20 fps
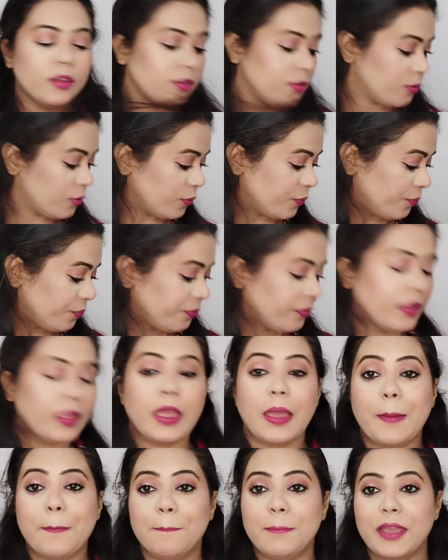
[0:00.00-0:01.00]
मेकअप मेरा
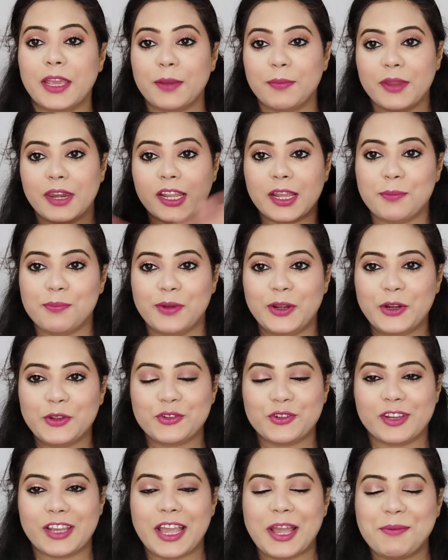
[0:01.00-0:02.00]
कंप्लीट हो चुका है अब मैं
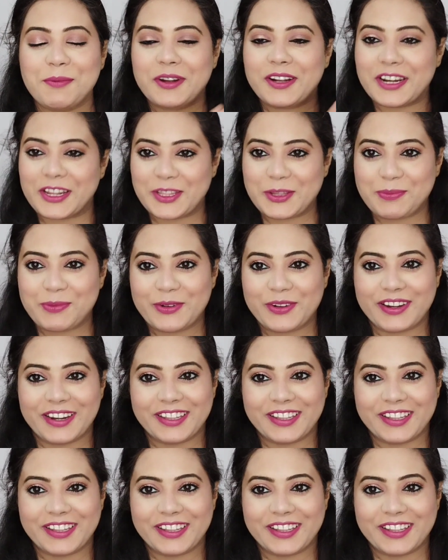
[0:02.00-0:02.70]
ड्रेसअप कराती हूँ